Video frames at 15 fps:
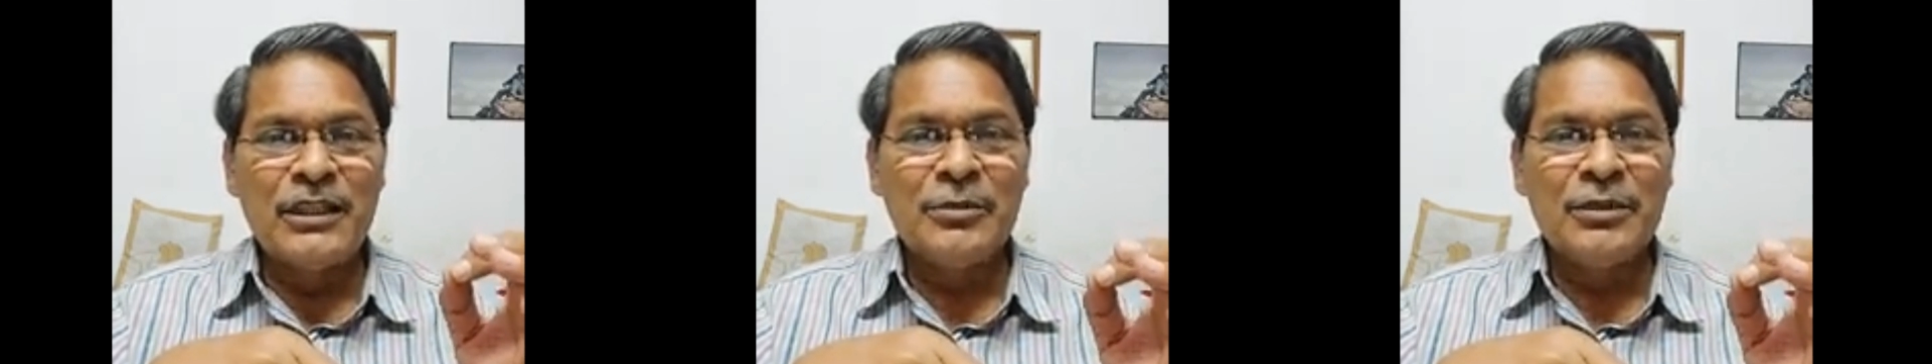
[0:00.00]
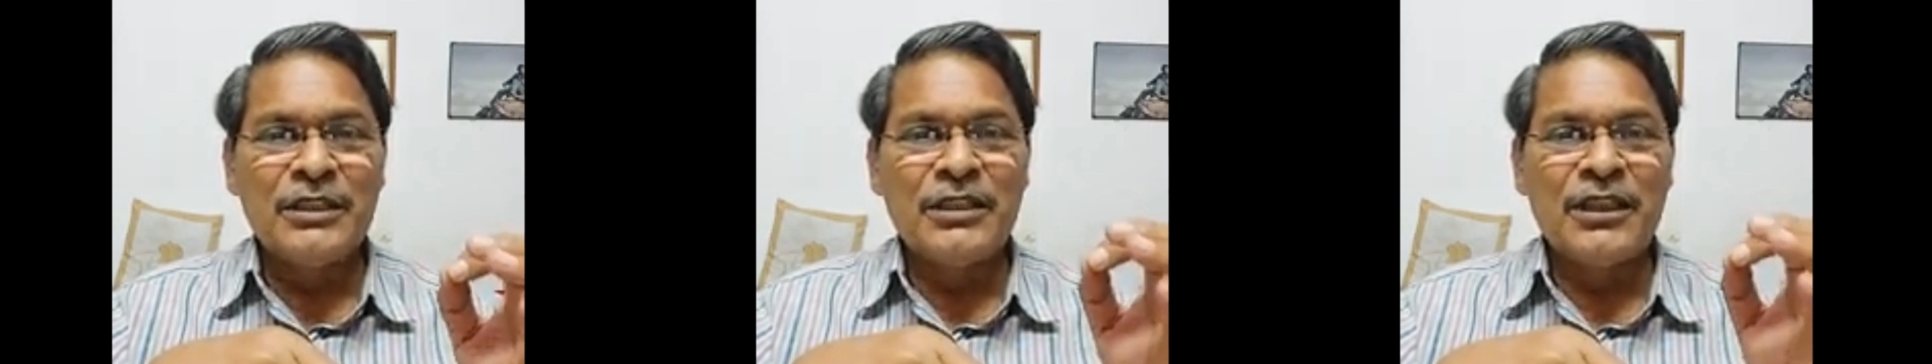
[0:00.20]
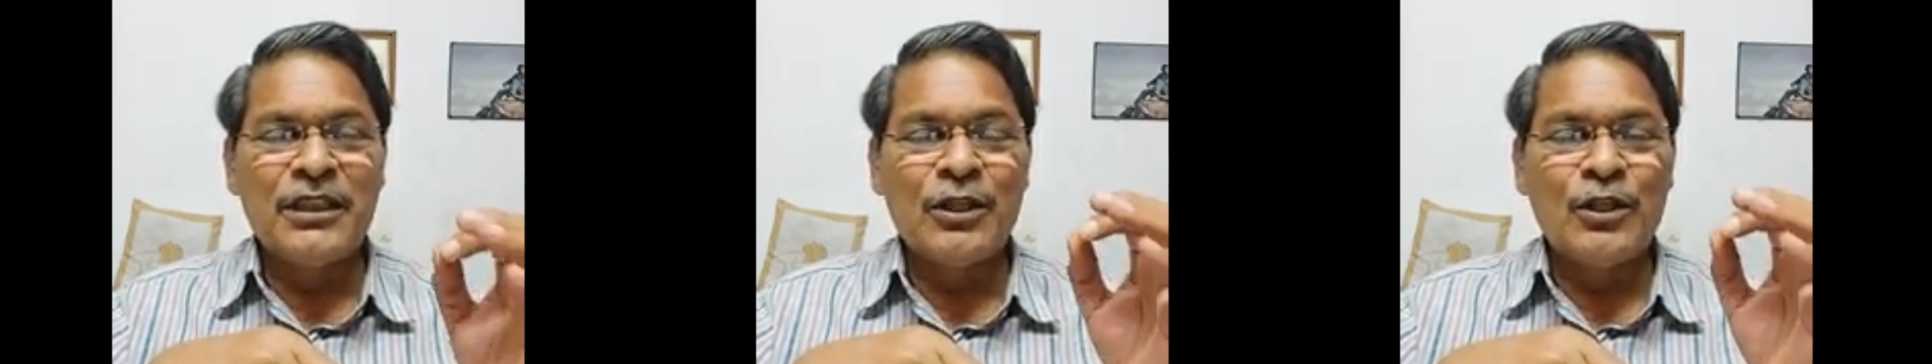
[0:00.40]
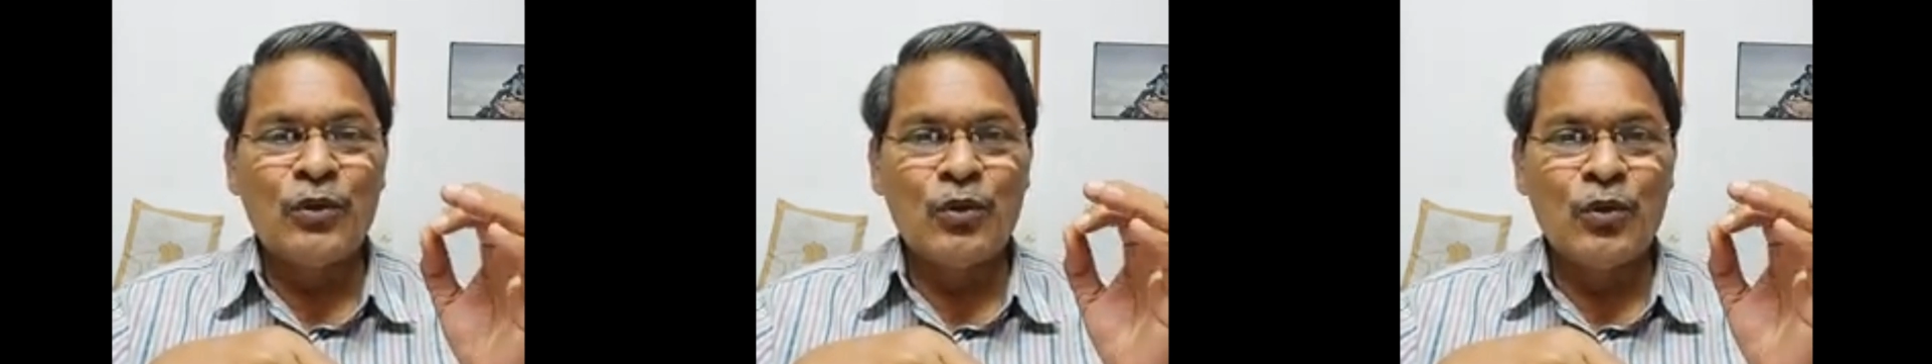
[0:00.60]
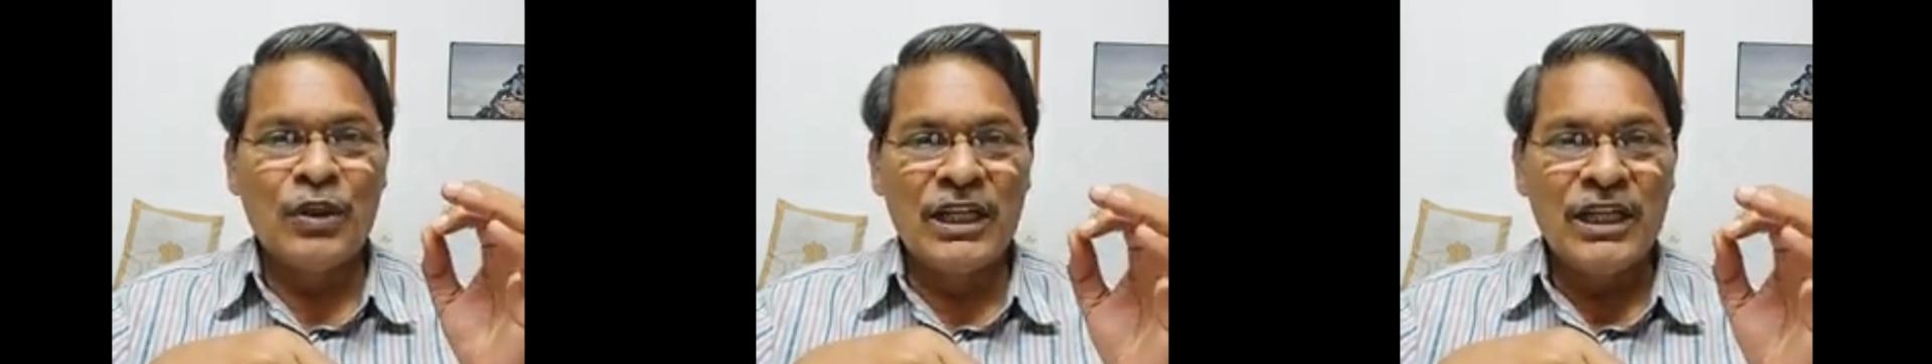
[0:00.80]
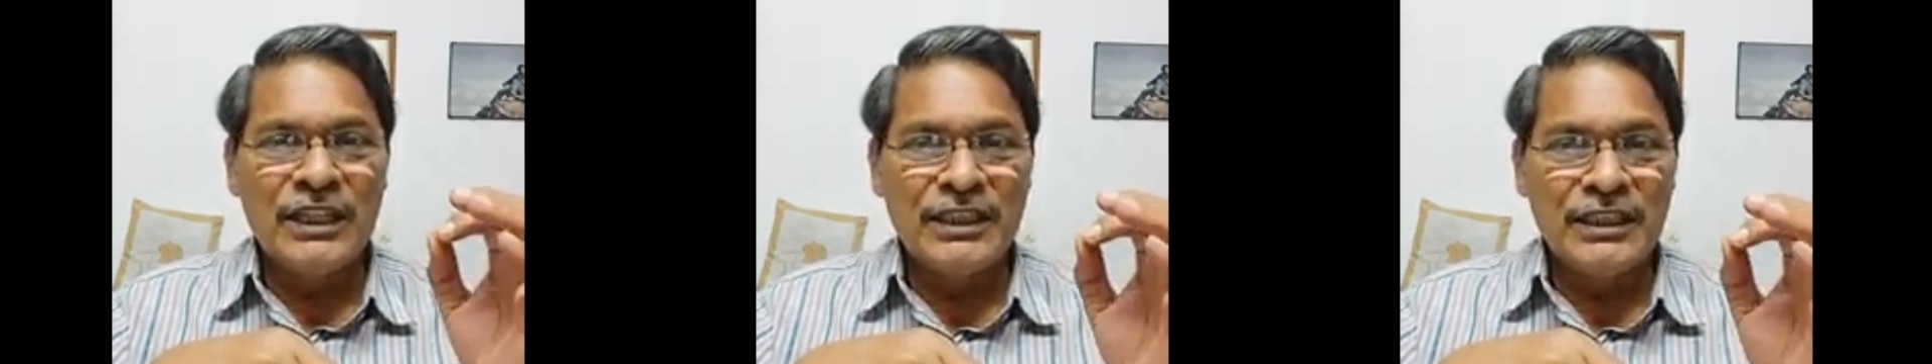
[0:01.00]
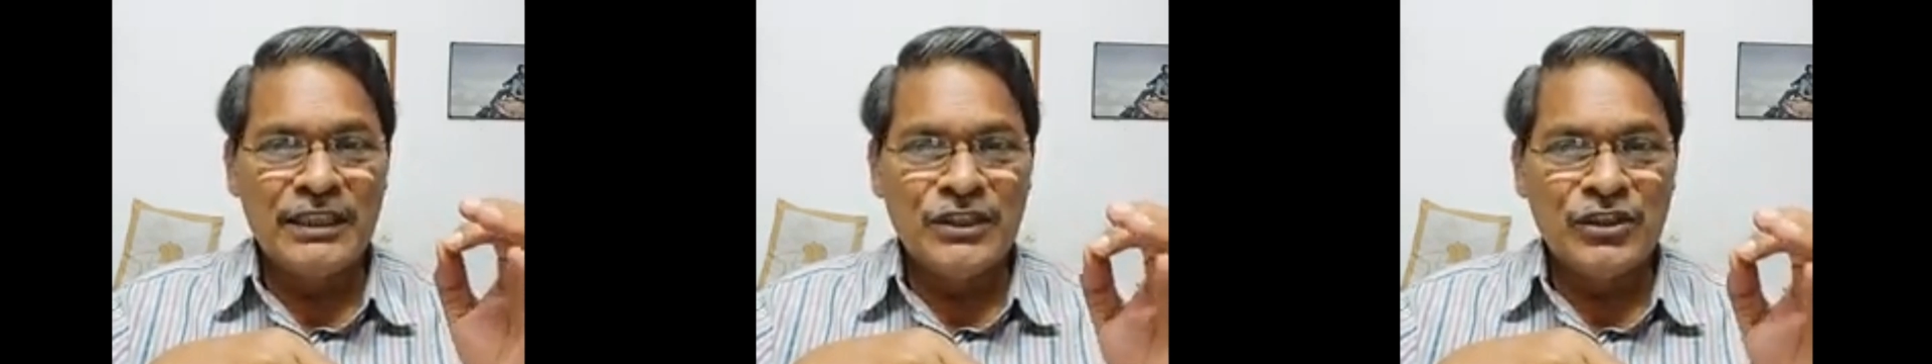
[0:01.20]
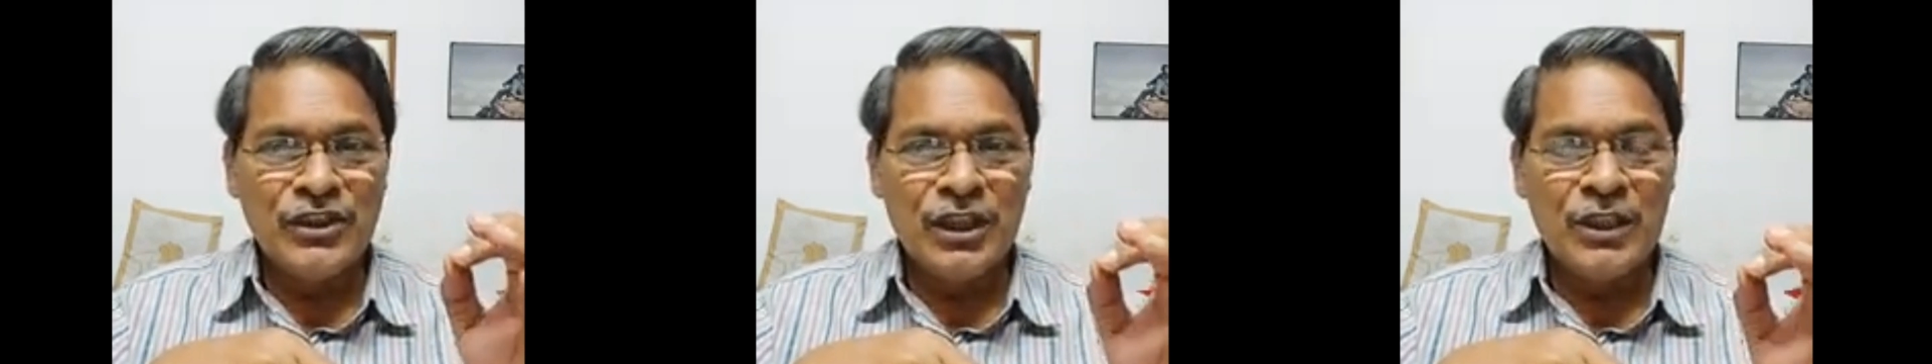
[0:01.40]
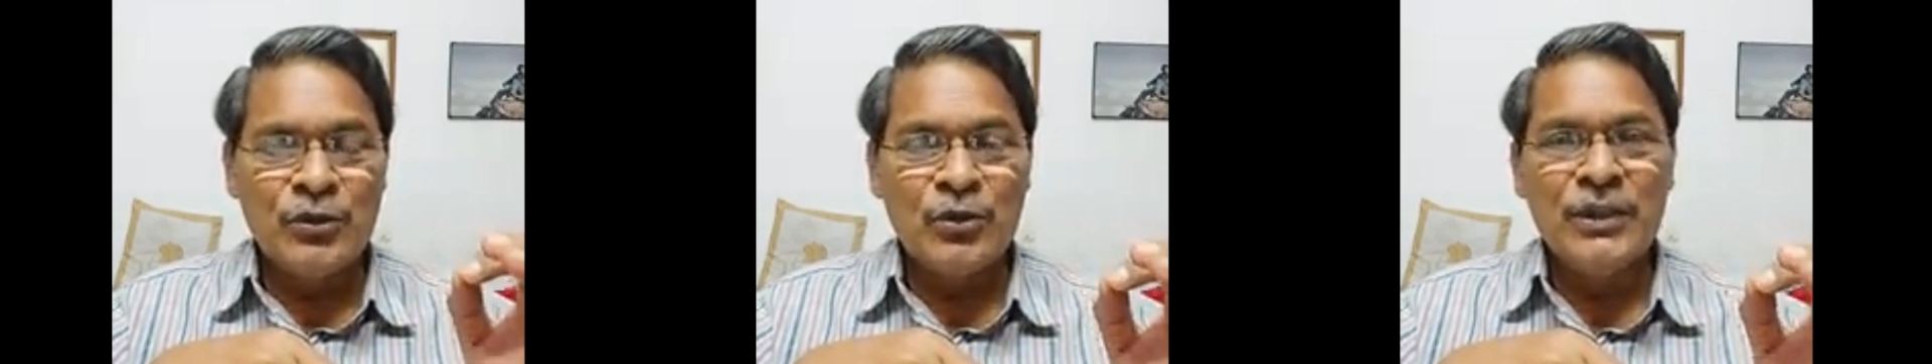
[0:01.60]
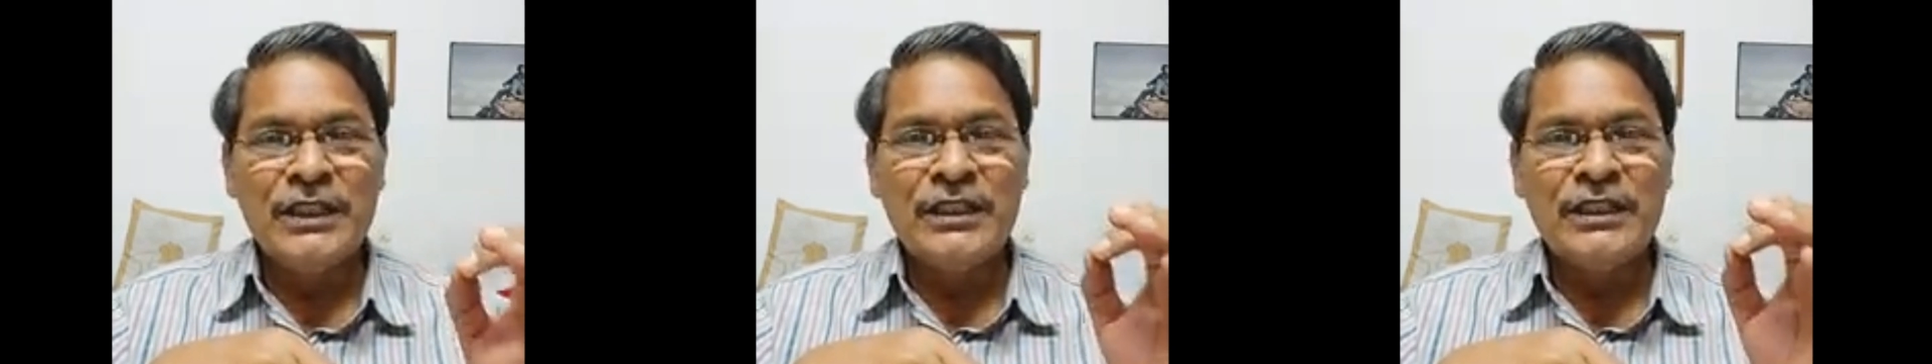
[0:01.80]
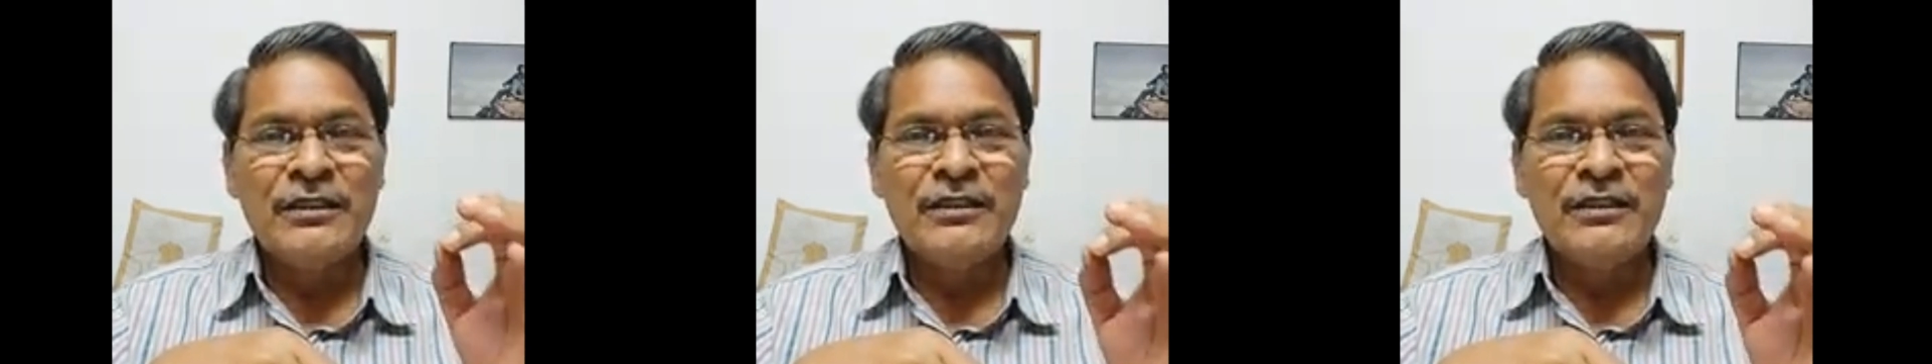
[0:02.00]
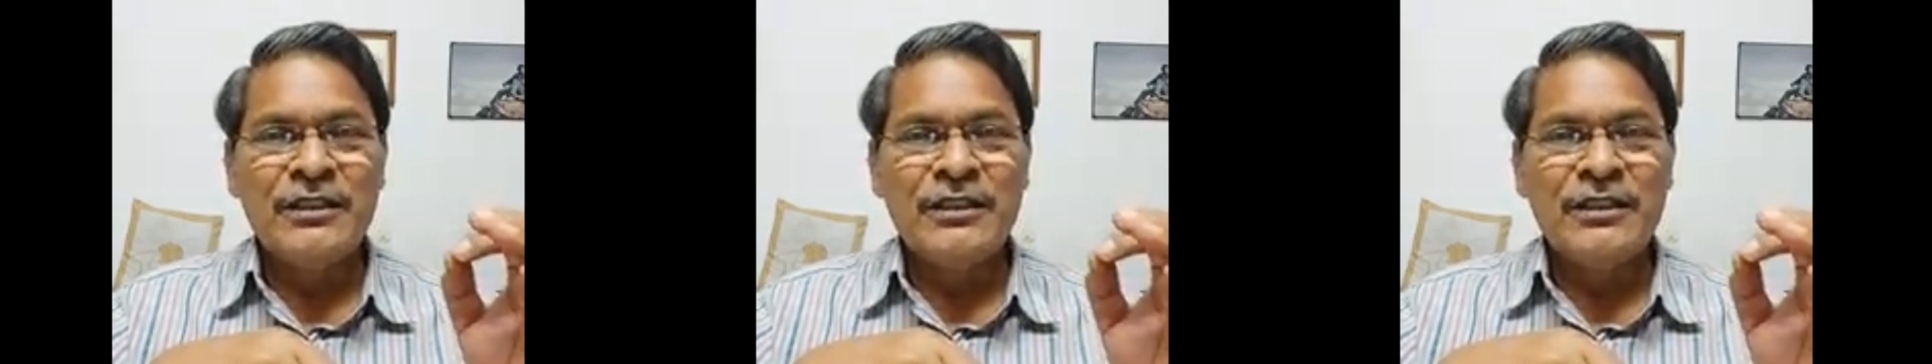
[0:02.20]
నిబంధనలను ఉల్లంఘించారు అని